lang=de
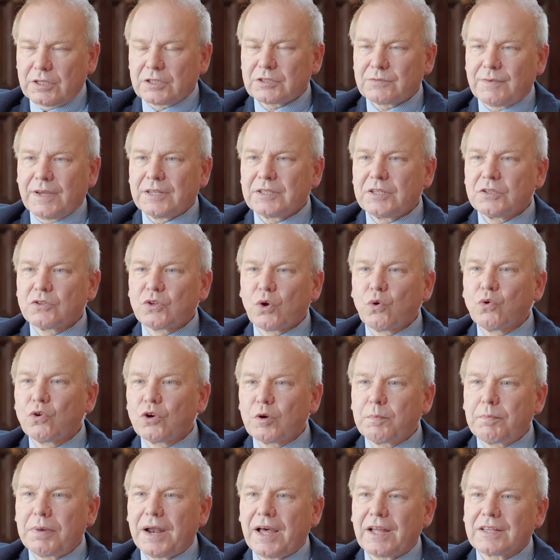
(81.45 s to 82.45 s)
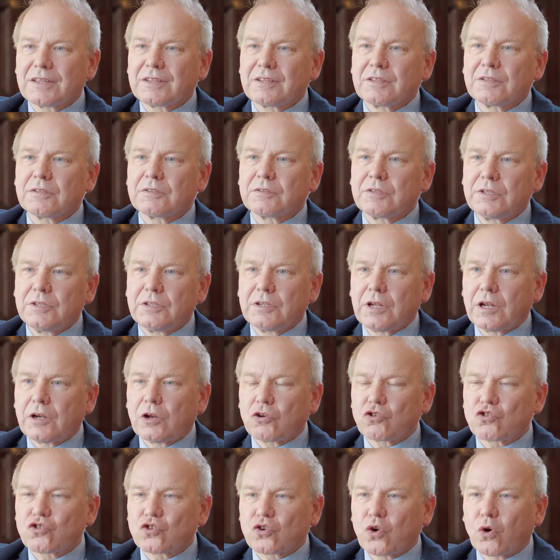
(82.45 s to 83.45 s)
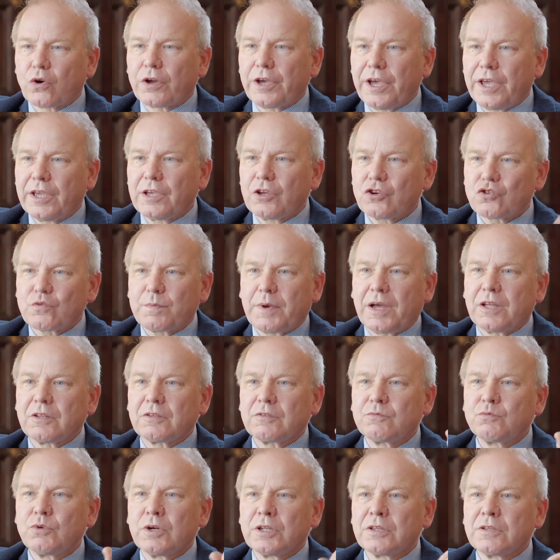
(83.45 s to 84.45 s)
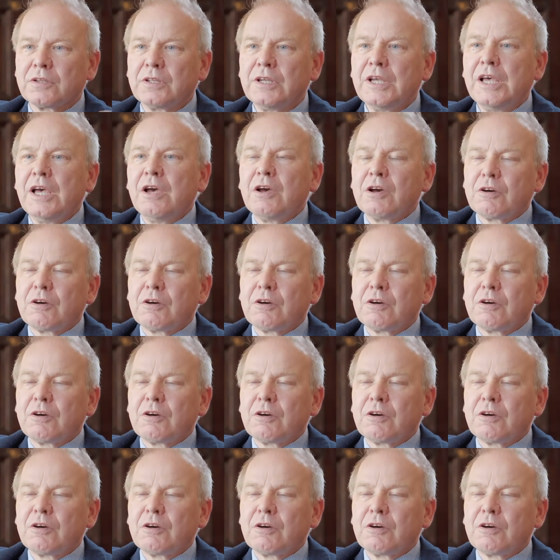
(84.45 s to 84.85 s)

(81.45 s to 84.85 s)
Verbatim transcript: das waren die Druckplatten, die in einen Stock eingespannt wurden,